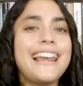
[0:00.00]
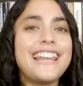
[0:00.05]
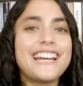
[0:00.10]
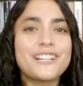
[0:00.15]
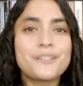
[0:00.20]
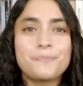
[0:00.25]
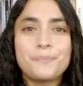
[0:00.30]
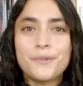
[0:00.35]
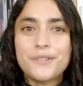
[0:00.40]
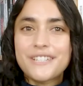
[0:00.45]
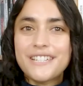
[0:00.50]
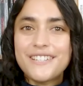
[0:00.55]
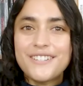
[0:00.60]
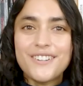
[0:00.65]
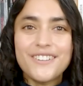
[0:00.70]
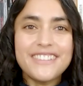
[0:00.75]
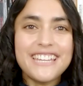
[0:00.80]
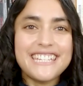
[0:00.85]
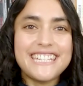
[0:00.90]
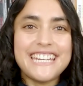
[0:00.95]
La
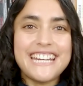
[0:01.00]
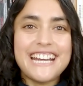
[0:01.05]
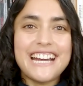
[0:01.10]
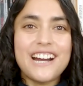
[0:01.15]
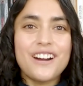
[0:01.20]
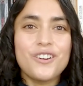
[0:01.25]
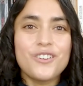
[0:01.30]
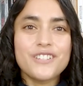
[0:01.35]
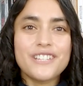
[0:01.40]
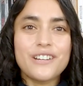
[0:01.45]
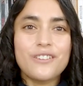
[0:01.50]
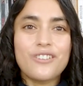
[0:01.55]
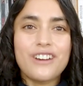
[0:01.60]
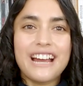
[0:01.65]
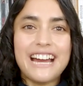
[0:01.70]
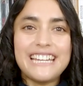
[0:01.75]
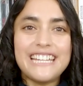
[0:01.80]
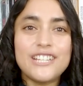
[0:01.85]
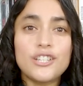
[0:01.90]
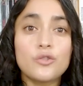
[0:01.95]
exposición de Chicago se
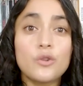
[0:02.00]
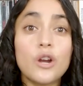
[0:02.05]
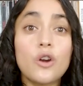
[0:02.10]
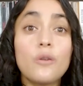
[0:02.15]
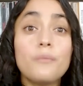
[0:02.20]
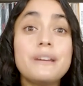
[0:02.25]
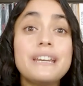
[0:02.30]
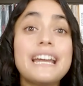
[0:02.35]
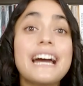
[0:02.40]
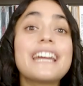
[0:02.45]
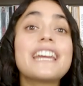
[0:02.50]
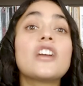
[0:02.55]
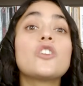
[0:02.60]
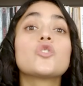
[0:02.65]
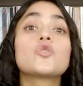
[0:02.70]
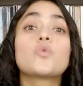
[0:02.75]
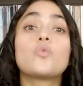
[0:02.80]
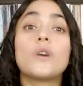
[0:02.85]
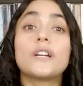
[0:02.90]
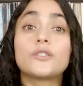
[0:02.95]
organizó en homenaje a
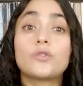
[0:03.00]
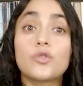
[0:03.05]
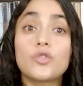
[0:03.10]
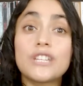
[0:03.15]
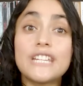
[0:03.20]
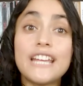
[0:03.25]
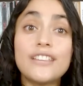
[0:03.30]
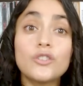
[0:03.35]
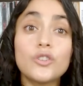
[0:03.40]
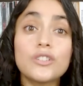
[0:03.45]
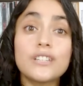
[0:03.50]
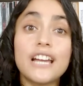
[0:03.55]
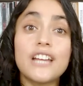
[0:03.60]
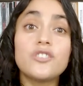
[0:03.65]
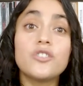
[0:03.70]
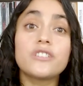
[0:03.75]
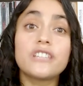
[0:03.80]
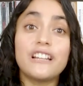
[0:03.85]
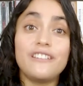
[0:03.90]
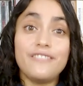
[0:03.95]
los 400
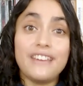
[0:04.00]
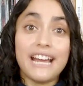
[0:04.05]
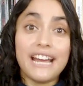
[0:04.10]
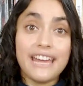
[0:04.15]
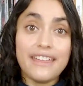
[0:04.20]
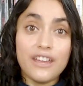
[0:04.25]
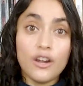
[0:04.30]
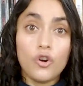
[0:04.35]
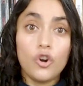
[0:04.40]
años del viaje de